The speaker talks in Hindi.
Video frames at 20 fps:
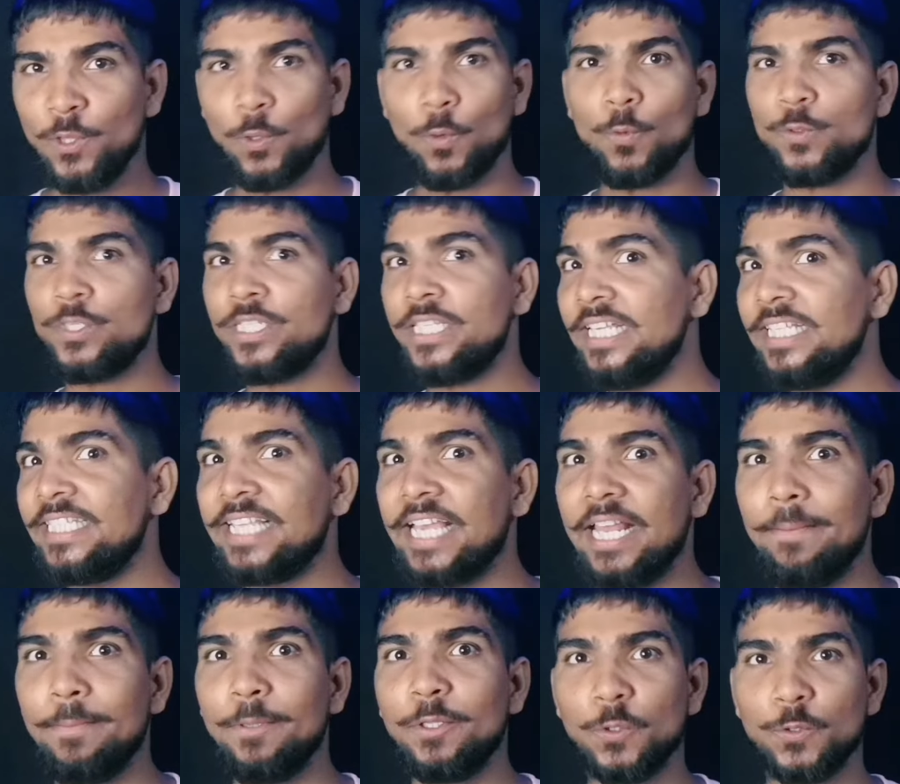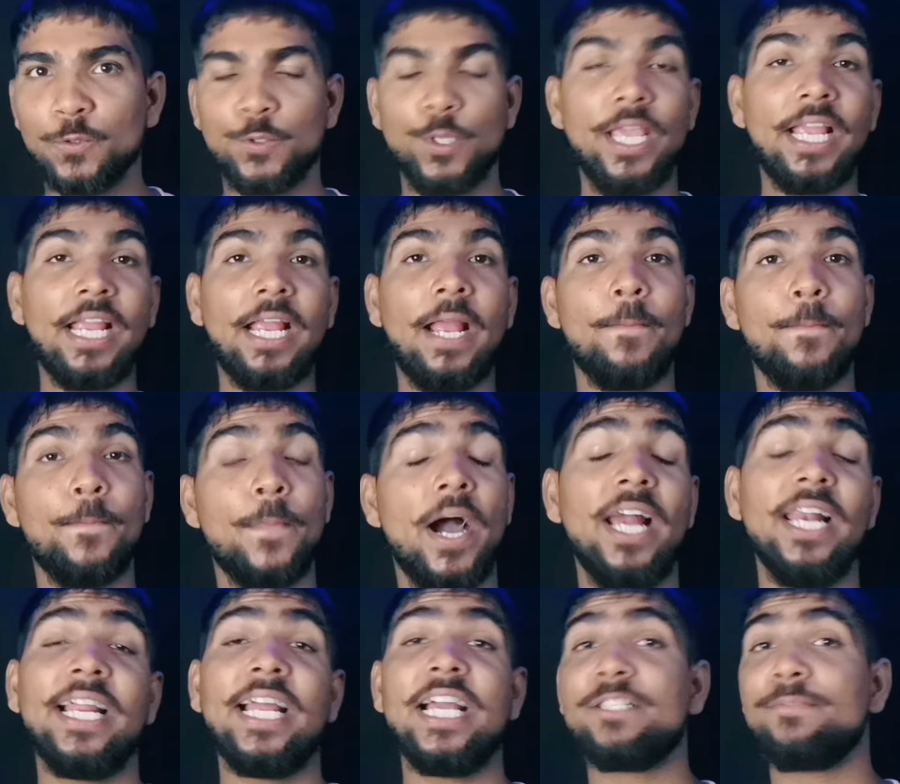तो उसी सेल में दोस्तों एक
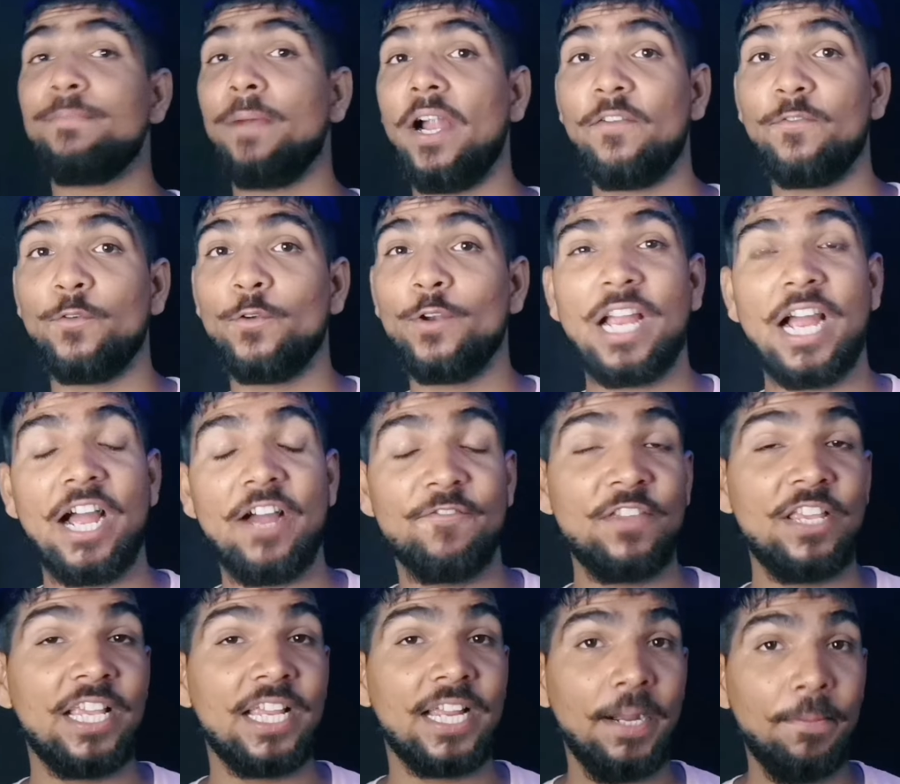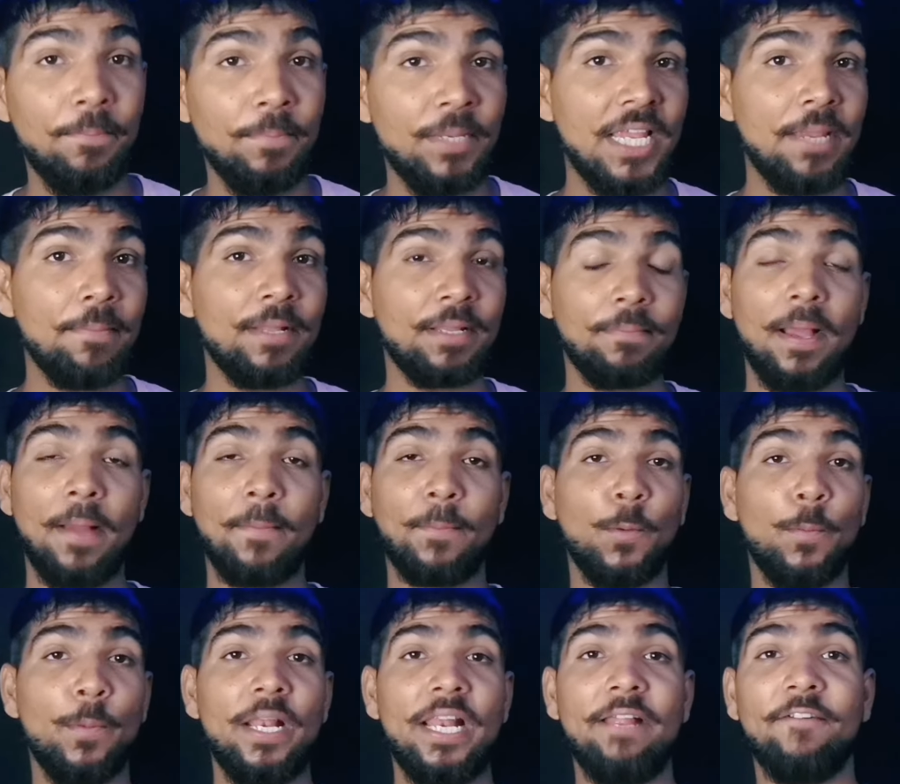कमाल का स्मार्टफोन काफ़ी कम कीमत में
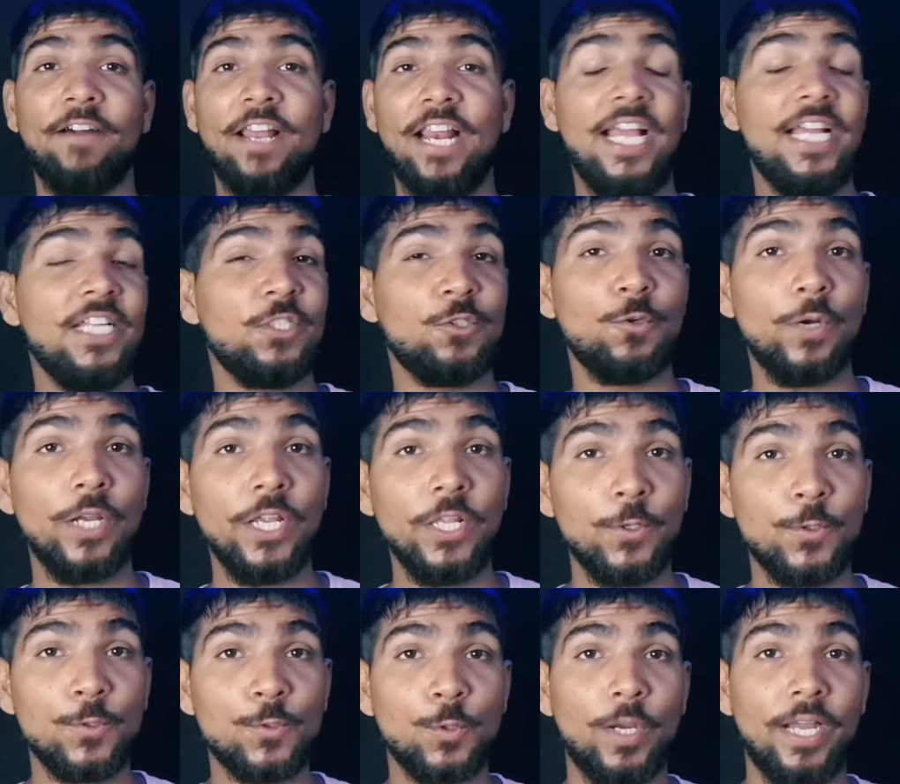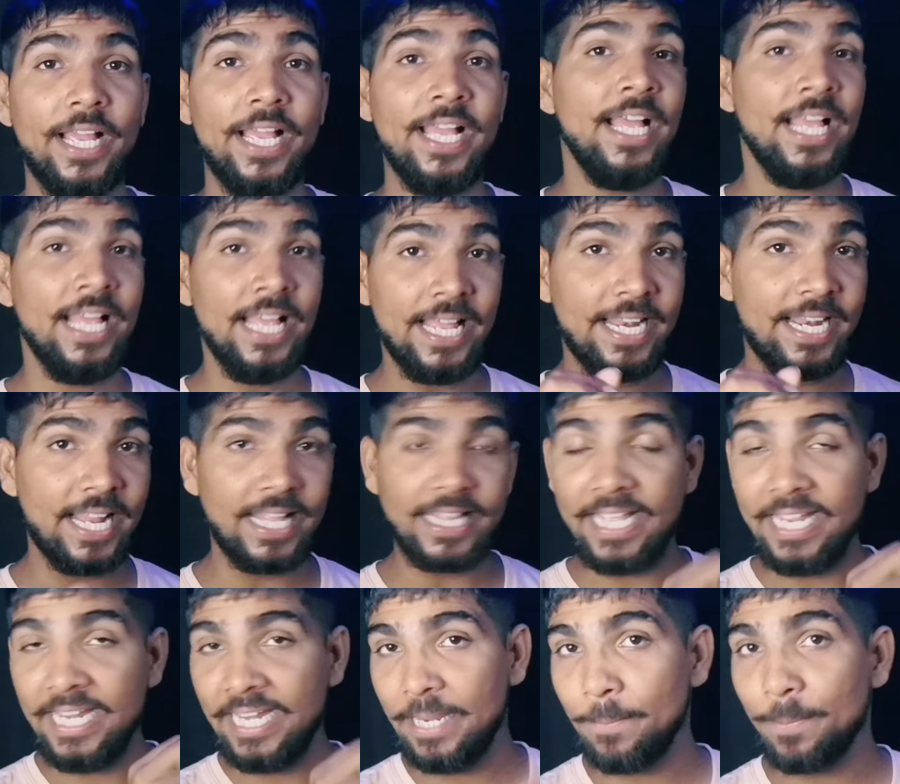आपको मिलने वाला है जो कि दोस्तों है
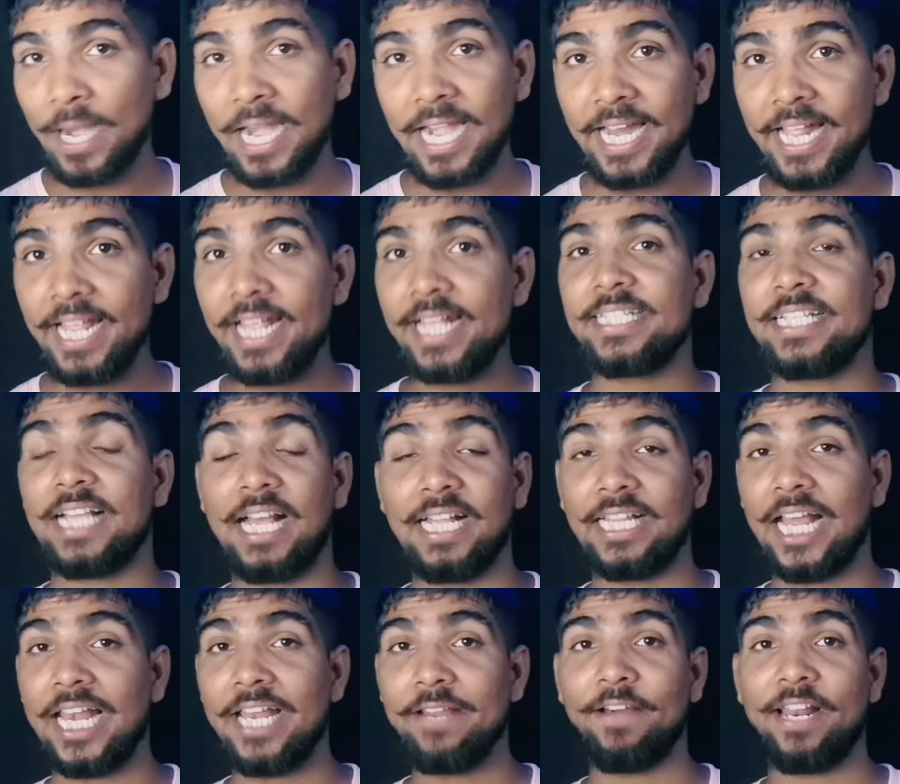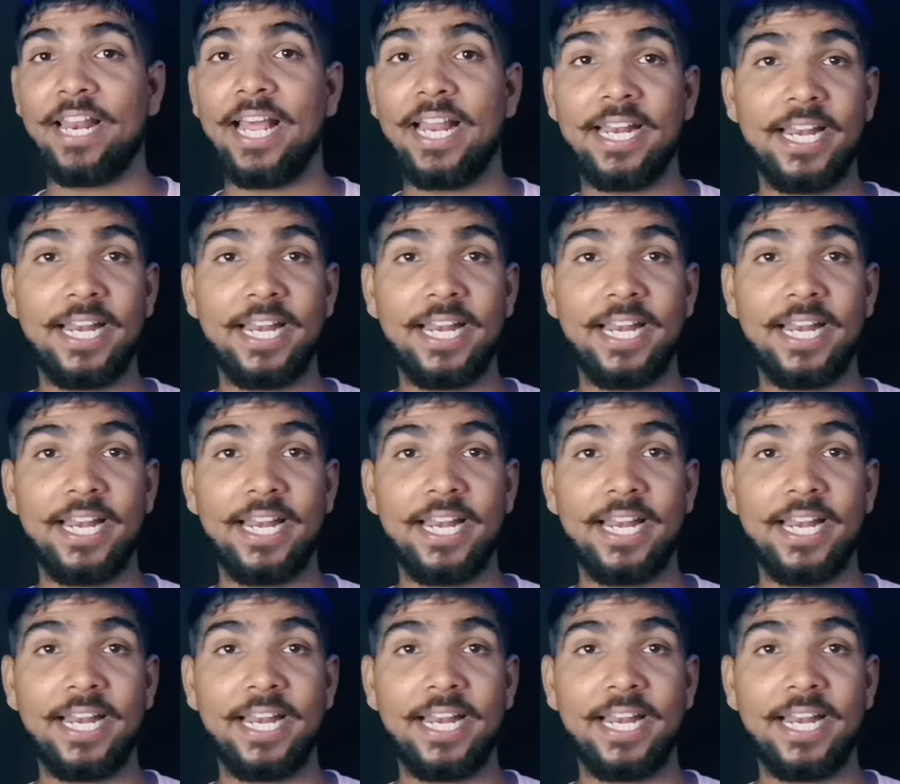नथिंग की ब्रांडिंग के साथ आने वाला